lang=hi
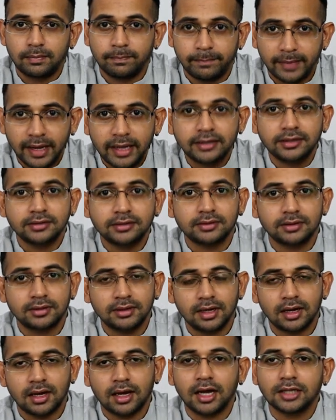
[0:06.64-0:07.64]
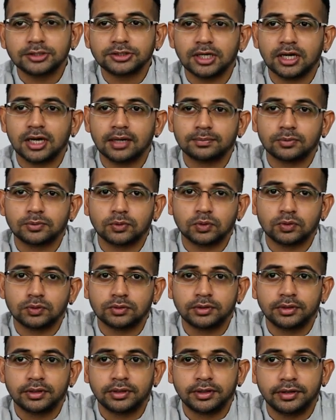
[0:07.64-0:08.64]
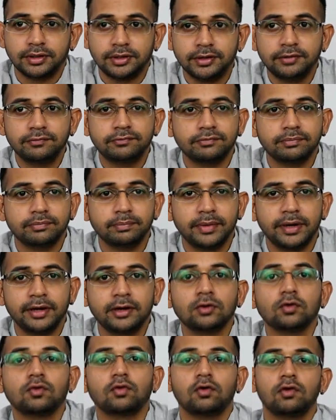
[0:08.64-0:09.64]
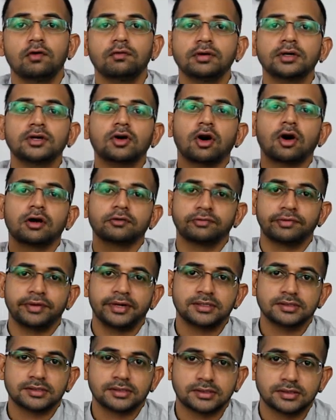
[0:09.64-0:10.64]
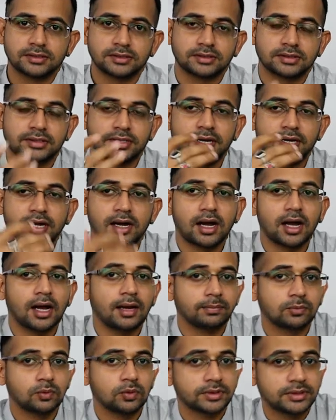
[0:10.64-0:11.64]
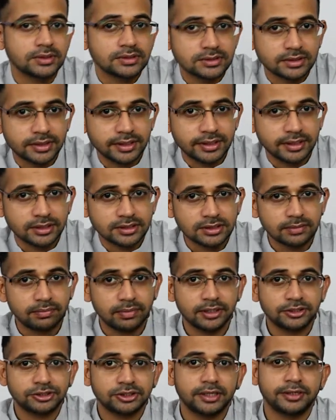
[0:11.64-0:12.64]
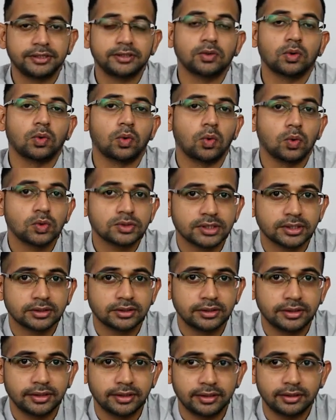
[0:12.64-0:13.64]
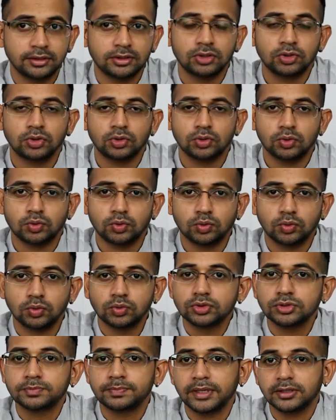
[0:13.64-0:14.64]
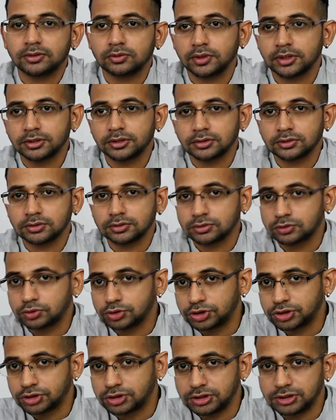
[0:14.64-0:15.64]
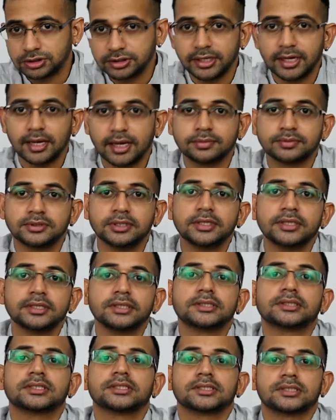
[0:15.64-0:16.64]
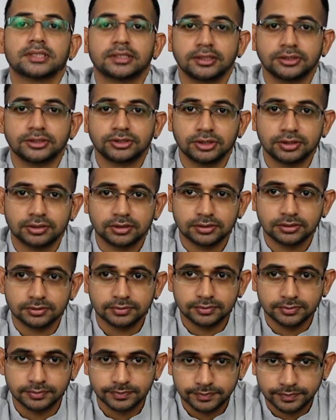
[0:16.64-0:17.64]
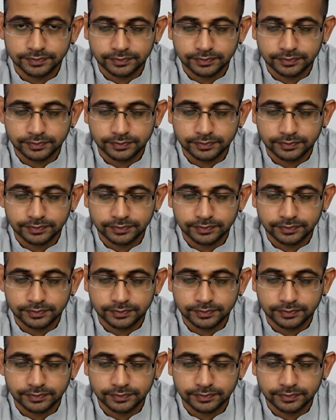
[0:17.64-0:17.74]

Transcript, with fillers: मैं नितिन आज आपको निफ्ट में ओवर कॉन्फिडेंस से आपको किस तरीके से परेशानी हो सकती है उन पर थोड़ा कुछ चीज़ें आपसे डिस्कस करना चाहता हूँ